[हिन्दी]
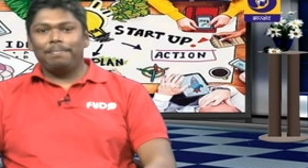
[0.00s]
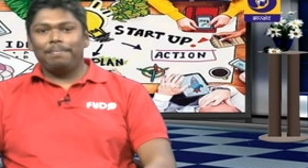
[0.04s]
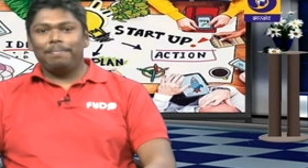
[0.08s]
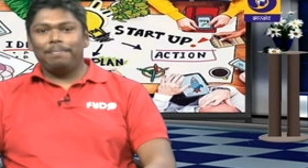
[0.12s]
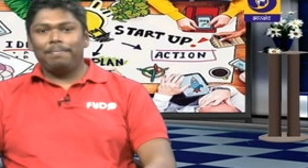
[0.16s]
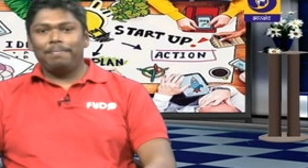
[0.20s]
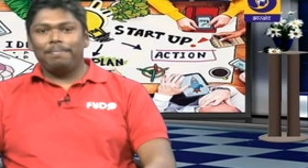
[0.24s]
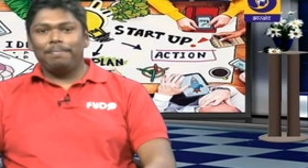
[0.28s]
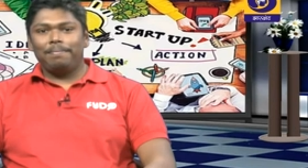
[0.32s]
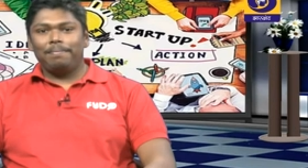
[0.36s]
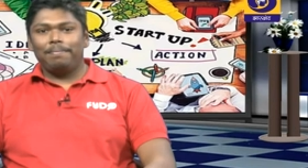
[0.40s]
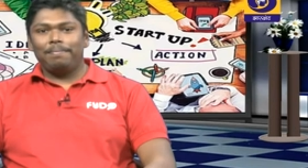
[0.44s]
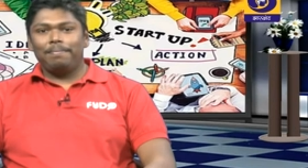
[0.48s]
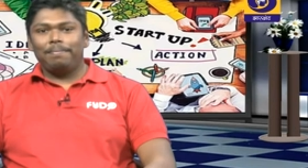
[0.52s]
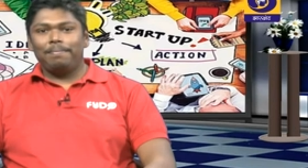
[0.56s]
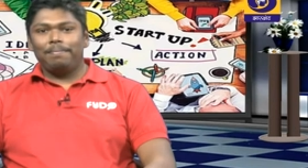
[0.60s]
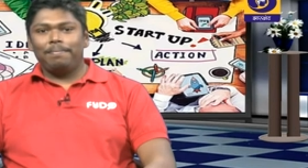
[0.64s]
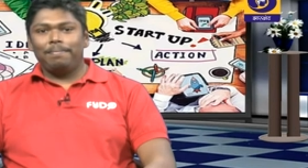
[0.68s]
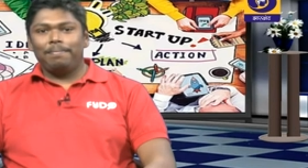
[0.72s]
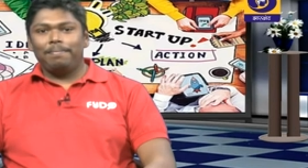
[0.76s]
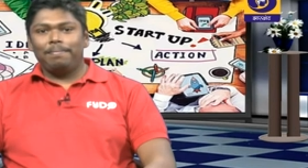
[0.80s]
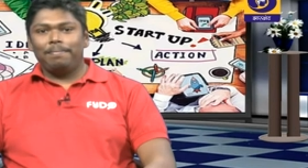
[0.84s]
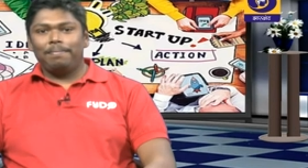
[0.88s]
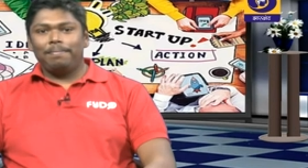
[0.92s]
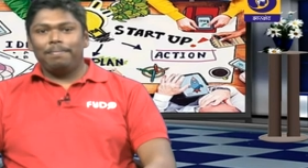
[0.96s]
लोकल
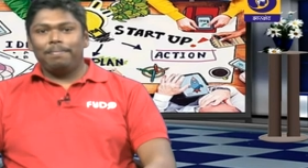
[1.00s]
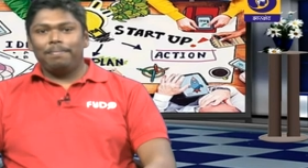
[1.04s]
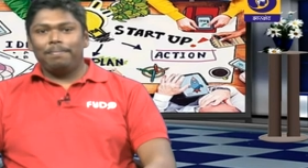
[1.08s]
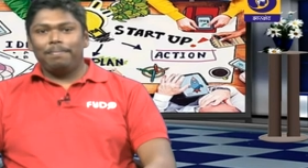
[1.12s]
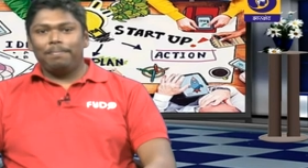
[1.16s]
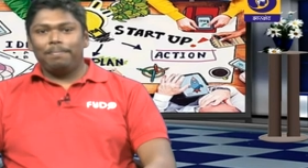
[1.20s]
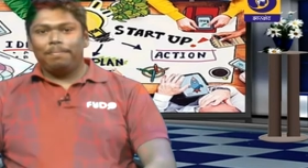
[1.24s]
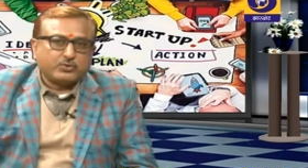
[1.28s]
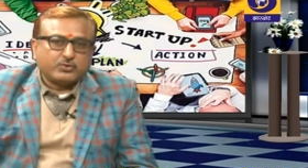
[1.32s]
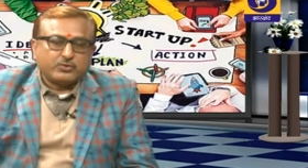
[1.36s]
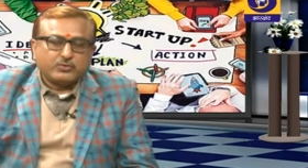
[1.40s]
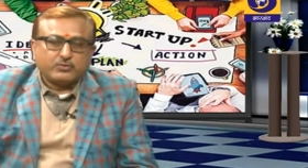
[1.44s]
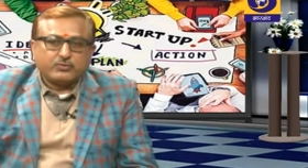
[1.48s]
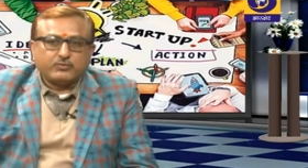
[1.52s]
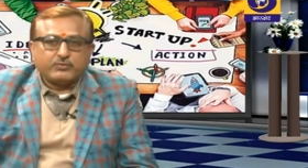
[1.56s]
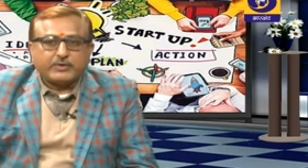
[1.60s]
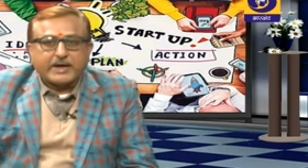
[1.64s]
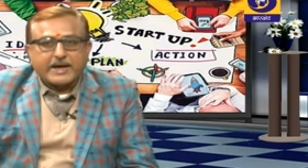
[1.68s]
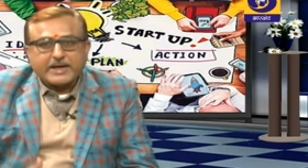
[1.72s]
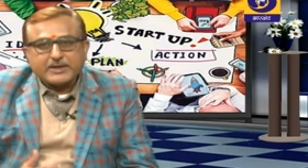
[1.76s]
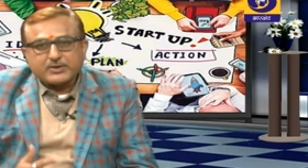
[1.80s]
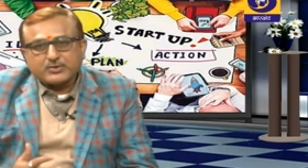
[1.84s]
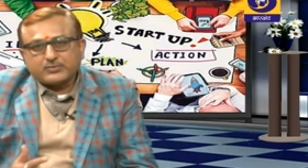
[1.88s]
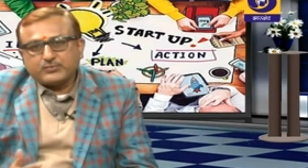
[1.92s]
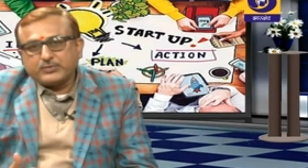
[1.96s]
मार्केट को
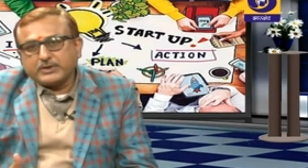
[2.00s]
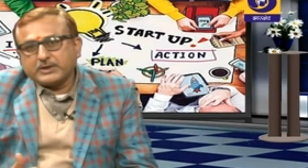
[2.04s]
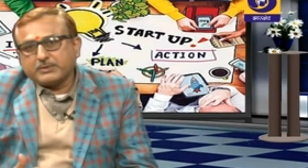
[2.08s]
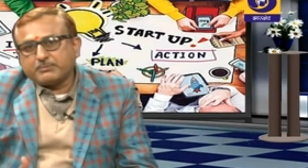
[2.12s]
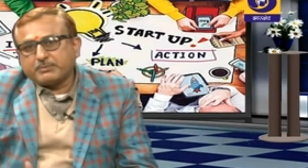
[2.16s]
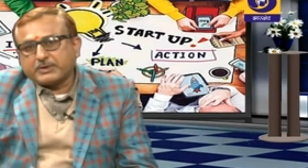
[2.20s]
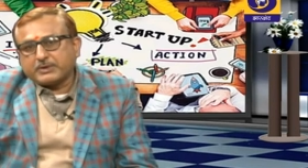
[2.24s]
वैश्विक